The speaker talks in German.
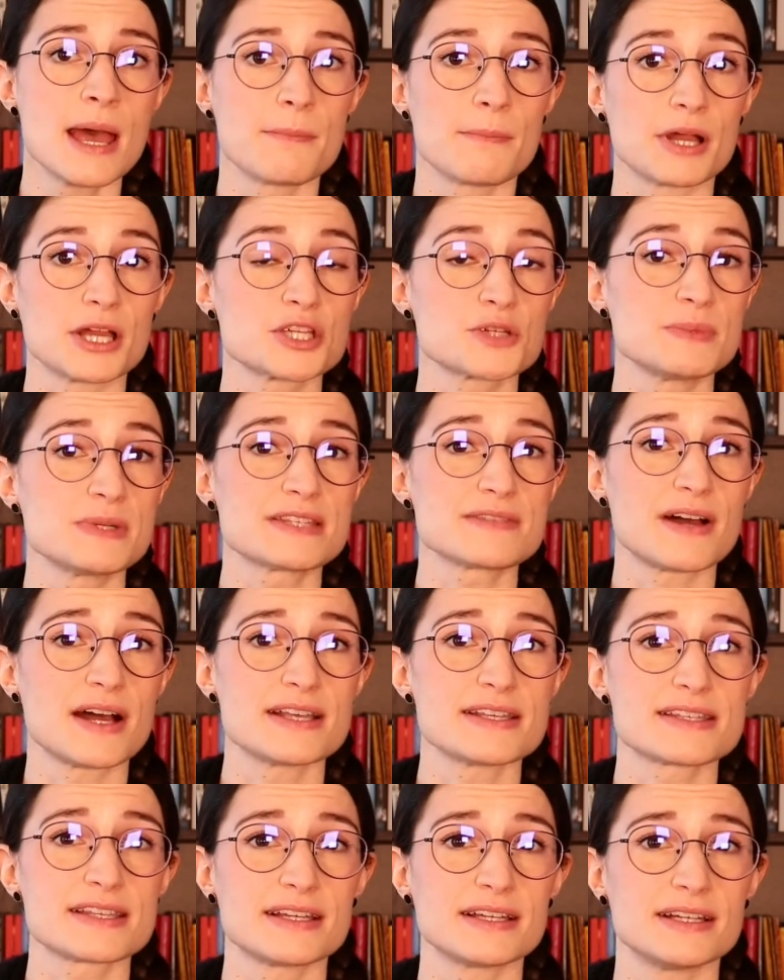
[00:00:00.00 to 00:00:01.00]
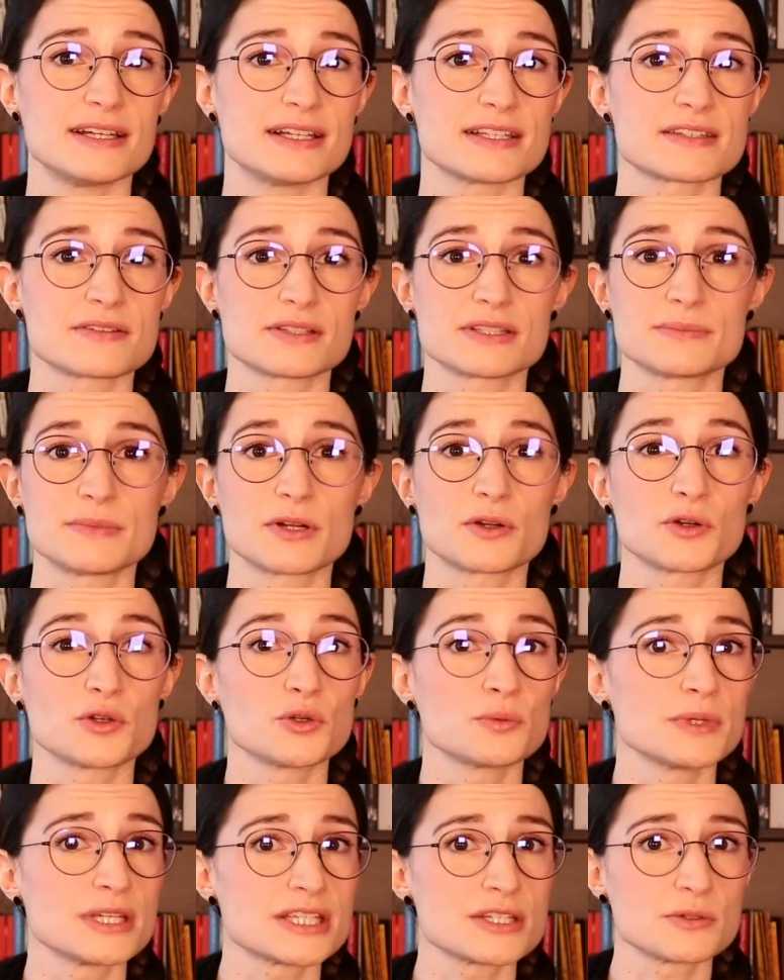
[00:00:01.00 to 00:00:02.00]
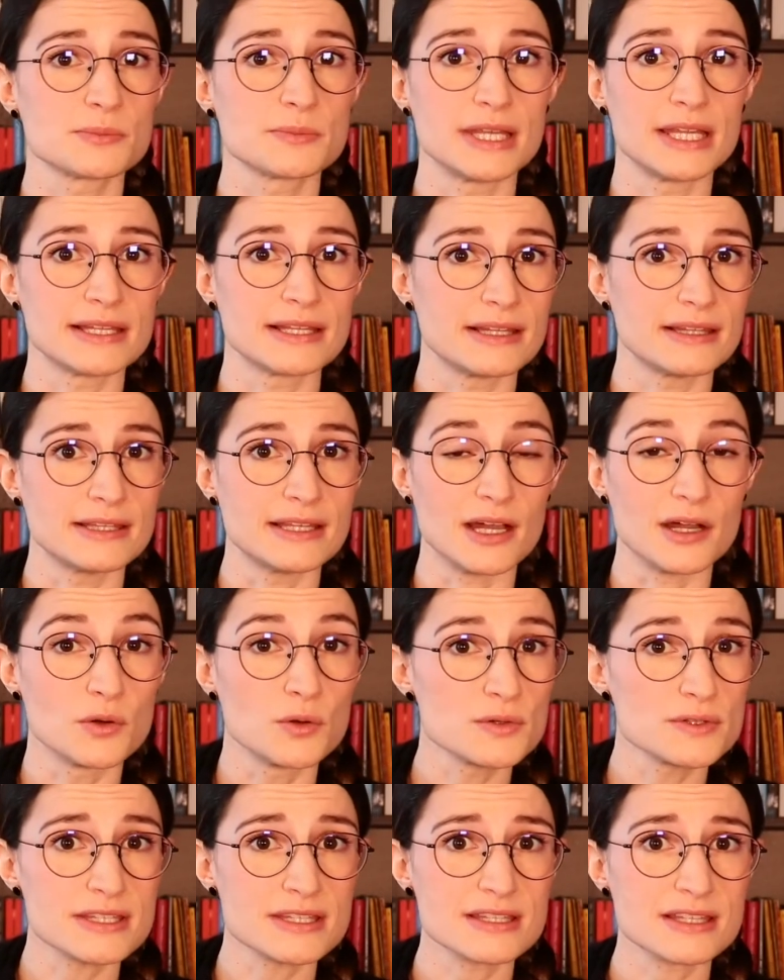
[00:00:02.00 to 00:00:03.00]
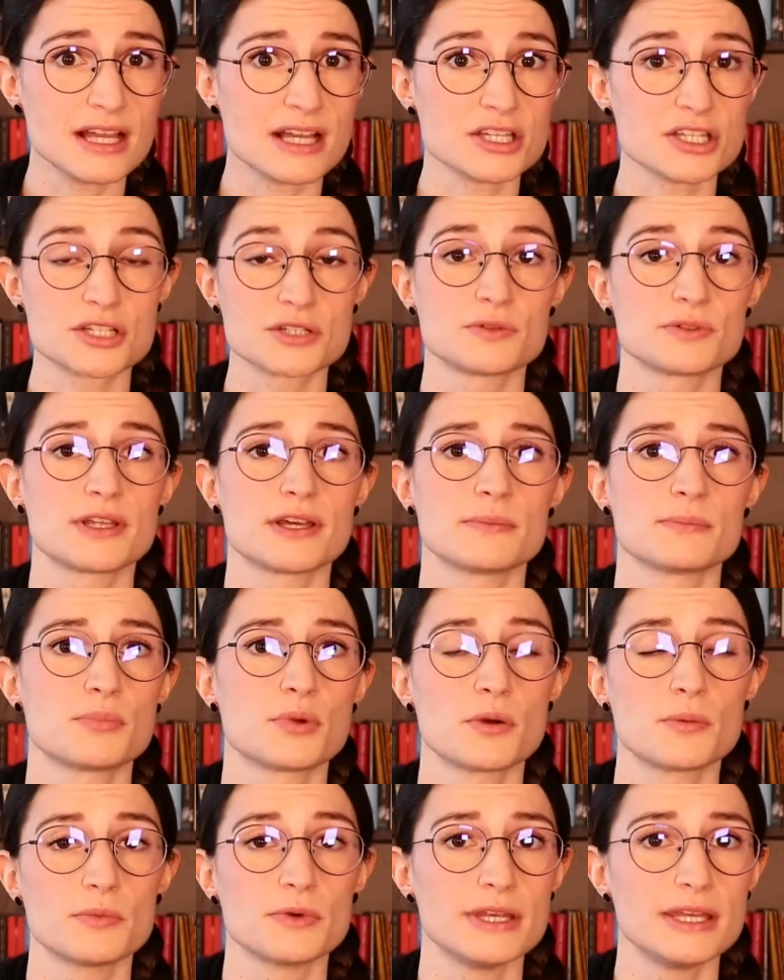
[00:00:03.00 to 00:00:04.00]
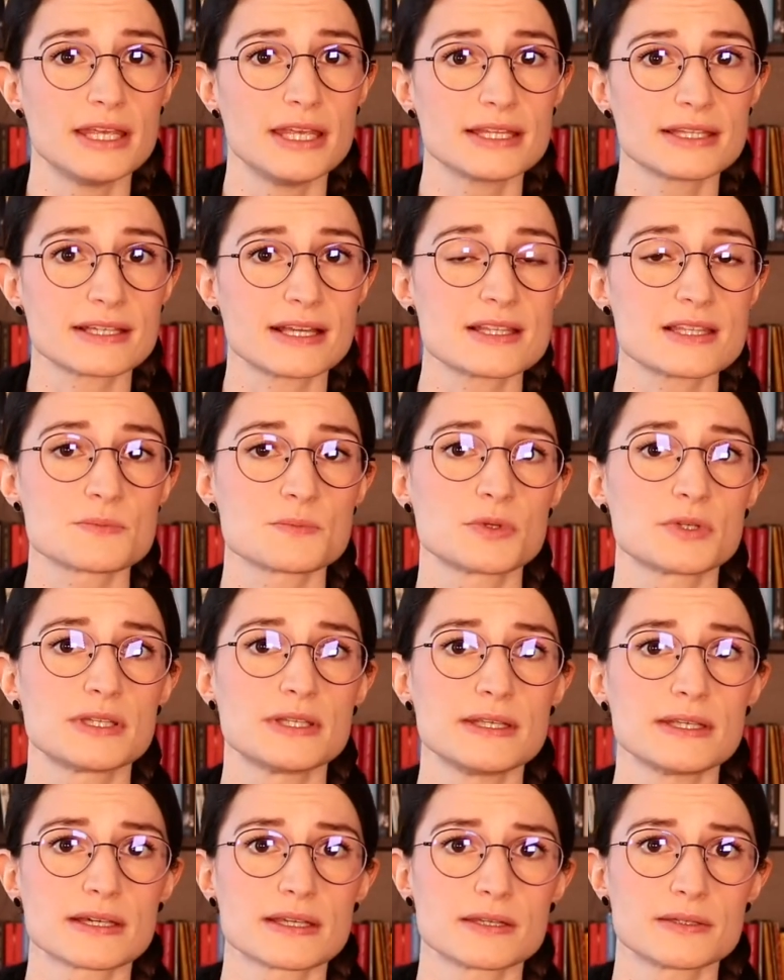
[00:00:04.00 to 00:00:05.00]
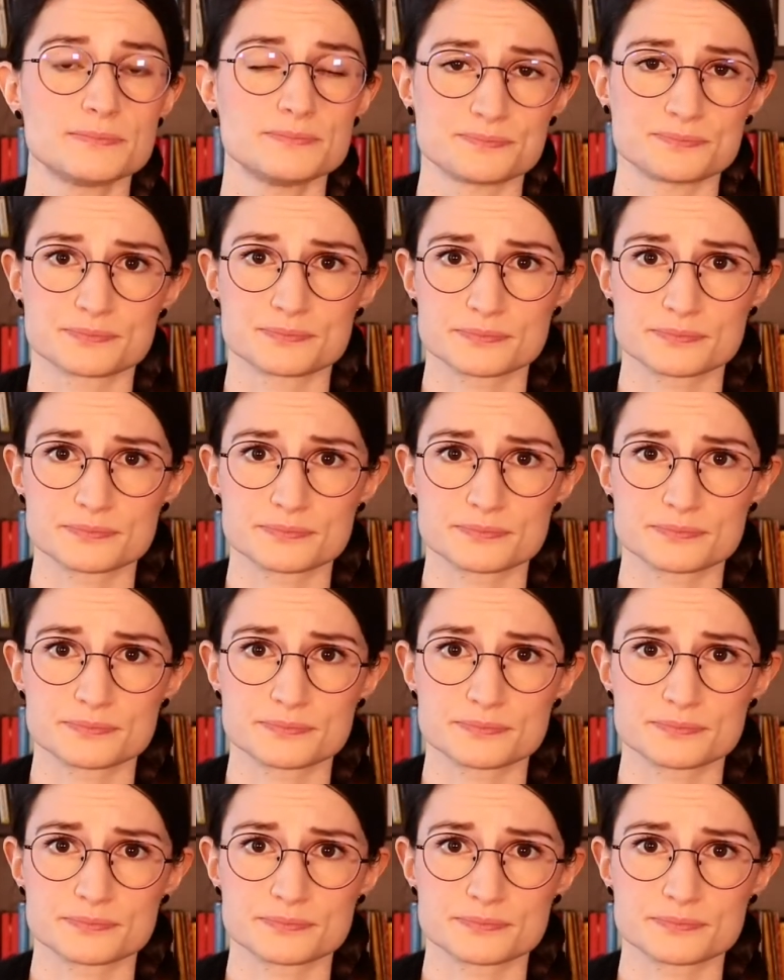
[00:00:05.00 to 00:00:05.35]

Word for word: Beispielsweise äh, sollte man Kondome nicht unbedingt in der Hosentasche oder im Portemonnaie transportieren